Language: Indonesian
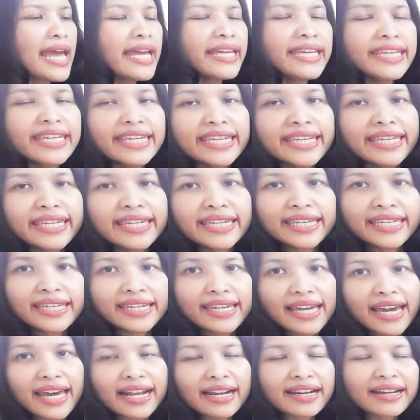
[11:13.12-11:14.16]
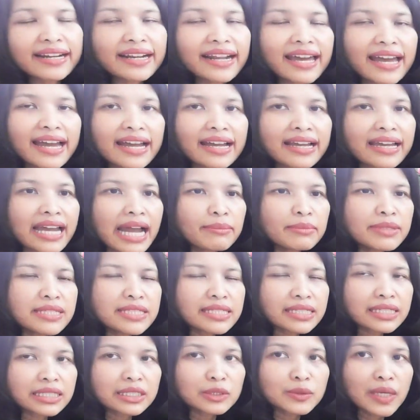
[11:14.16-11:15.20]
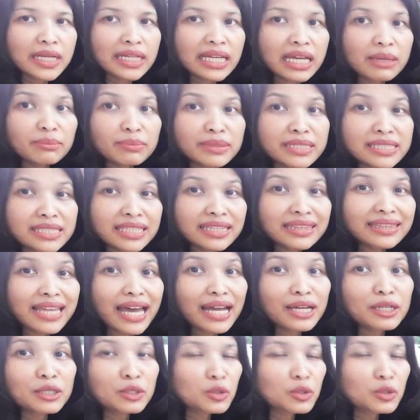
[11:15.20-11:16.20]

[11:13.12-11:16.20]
lagi karena kami sekeluarga pecinta